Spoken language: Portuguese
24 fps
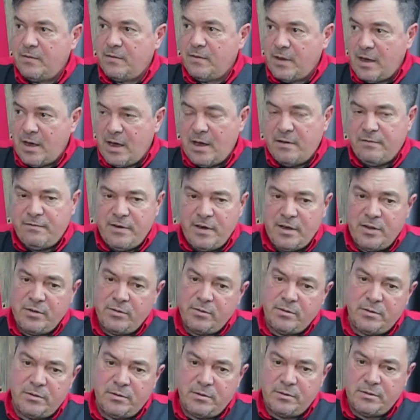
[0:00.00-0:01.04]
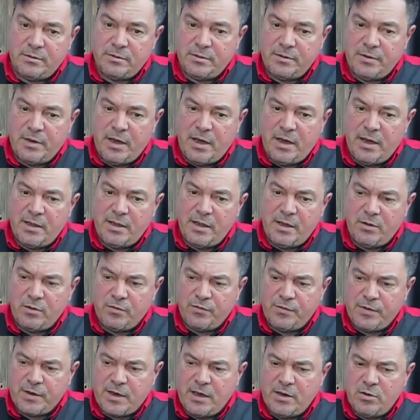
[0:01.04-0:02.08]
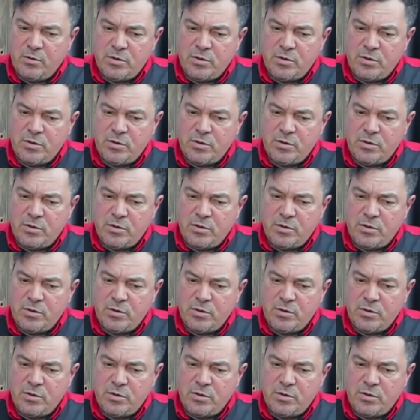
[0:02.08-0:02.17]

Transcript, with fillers: É, vendo. É, eu fiquei